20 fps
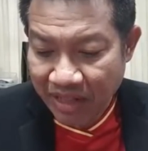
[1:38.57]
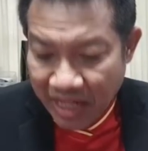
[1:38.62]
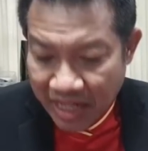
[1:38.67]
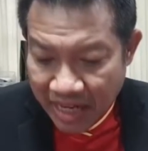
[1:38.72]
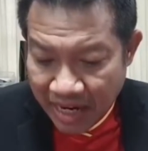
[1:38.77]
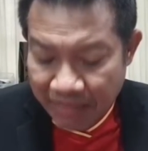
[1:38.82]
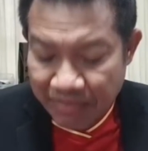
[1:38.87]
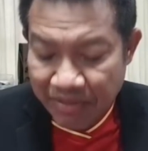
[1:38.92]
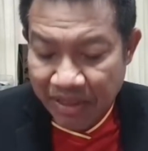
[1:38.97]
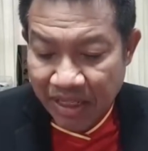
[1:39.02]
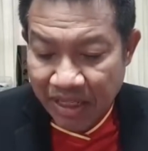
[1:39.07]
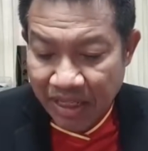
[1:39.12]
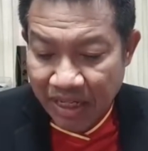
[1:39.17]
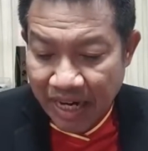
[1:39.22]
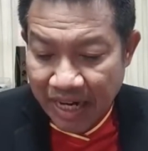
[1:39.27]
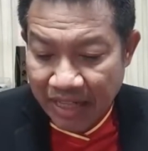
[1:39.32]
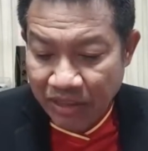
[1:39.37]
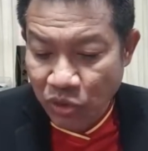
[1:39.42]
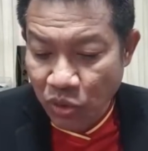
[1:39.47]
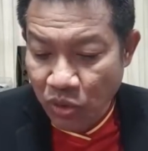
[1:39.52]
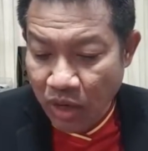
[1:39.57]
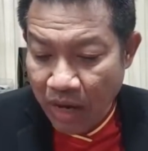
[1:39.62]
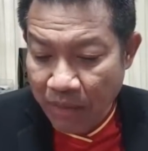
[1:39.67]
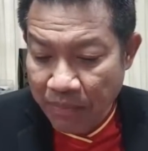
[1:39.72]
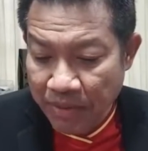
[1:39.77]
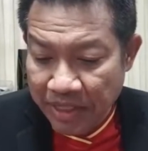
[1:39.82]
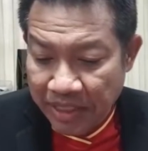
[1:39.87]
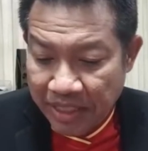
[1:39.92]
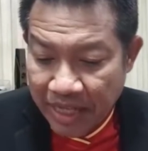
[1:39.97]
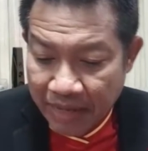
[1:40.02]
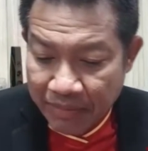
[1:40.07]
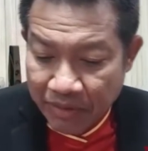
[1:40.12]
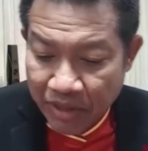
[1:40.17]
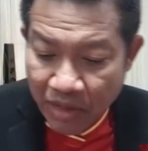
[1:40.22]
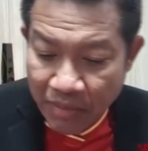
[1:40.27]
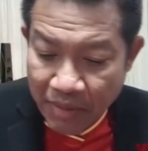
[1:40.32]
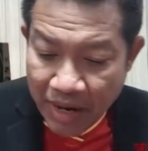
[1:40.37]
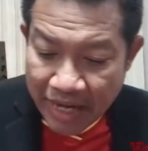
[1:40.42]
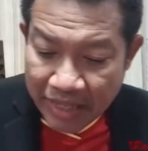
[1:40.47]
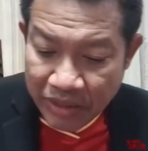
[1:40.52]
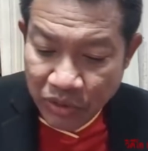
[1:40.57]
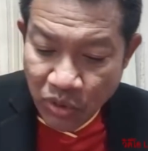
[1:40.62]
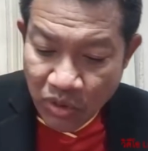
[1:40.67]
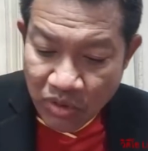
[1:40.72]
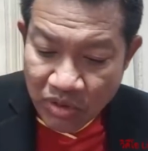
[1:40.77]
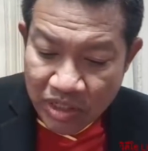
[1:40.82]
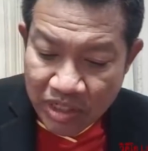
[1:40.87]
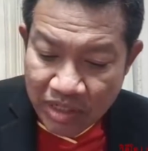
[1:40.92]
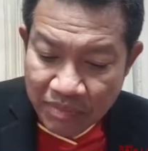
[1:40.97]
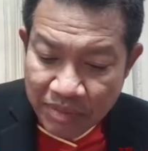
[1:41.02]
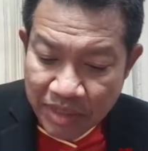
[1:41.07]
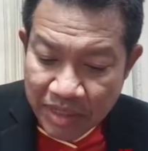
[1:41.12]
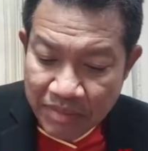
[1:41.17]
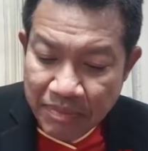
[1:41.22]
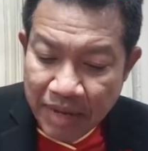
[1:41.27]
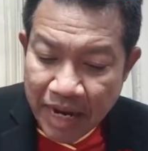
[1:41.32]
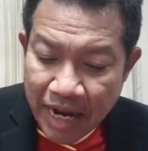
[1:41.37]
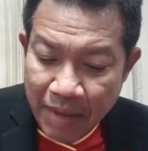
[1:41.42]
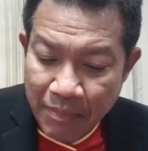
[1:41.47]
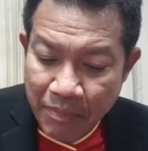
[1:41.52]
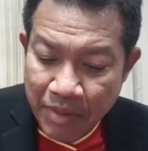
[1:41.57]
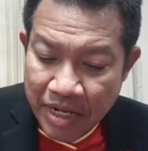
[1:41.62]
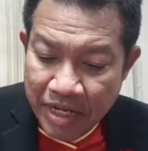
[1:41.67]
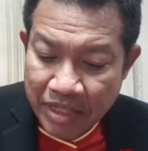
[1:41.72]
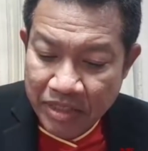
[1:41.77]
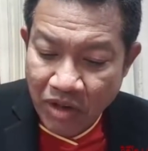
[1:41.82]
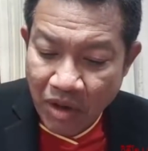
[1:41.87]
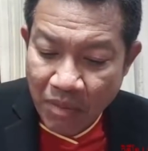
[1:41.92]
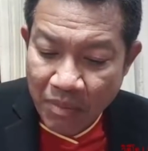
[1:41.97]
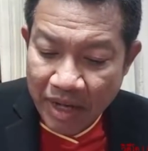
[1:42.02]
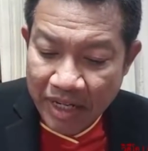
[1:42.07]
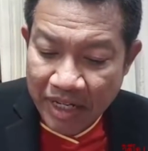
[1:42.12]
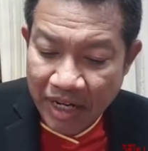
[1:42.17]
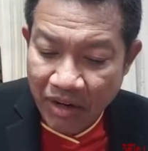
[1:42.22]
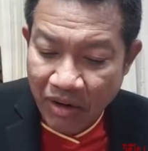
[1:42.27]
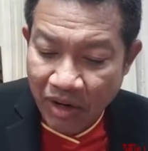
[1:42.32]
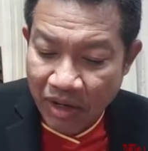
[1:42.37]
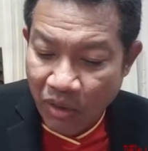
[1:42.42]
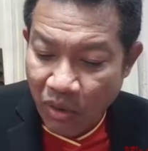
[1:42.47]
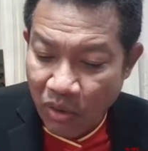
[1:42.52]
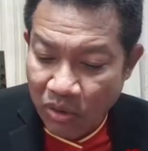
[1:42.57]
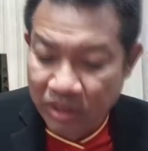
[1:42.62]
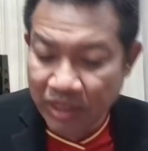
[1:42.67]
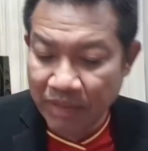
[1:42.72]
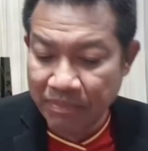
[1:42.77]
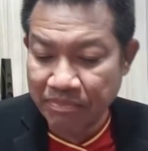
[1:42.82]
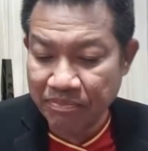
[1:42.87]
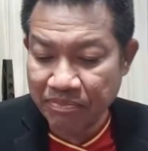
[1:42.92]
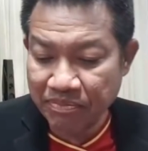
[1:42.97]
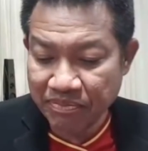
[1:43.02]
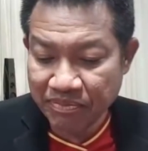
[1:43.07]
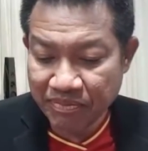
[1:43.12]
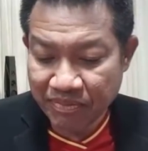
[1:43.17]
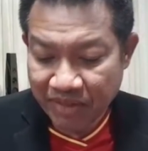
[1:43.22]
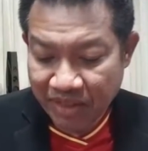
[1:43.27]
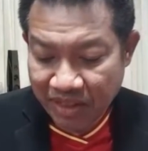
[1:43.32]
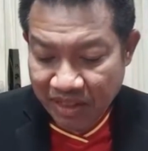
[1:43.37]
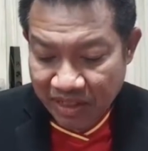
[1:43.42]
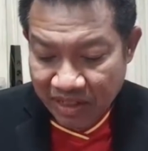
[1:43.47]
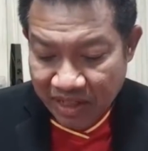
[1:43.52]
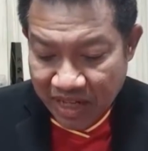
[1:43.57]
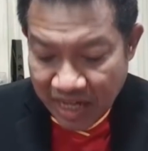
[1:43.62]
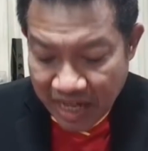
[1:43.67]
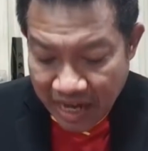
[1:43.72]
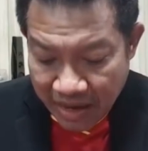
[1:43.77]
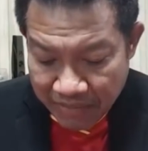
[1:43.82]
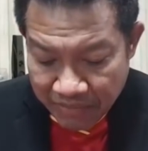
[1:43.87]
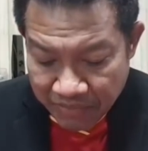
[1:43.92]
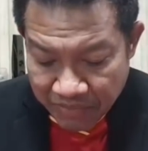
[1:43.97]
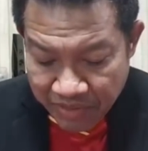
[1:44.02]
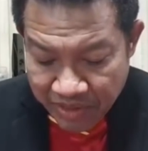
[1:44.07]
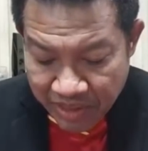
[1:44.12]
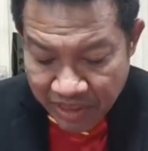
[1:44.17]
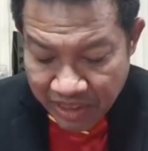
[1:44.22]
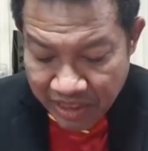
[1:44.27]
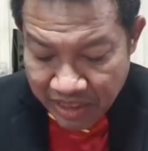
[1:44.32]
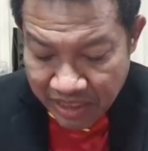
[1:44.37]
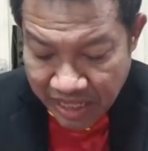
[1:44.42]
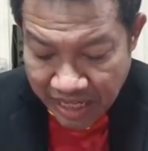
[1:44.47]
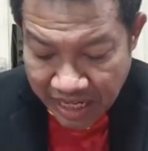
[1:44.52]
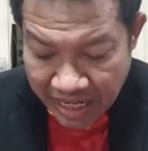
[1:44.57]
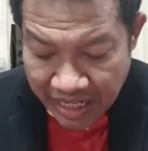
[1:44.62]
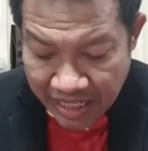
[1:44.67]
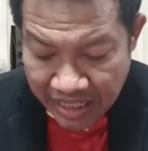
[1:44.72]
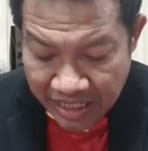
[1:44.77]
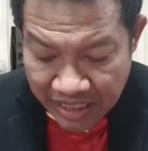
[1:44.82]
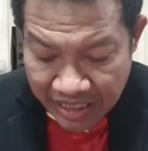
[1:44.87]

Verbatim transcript: นะครับหลังถูกเอาผิดตามนโยบายทวงคืนผืนป่าปี 2560 นะครับ นะฮะ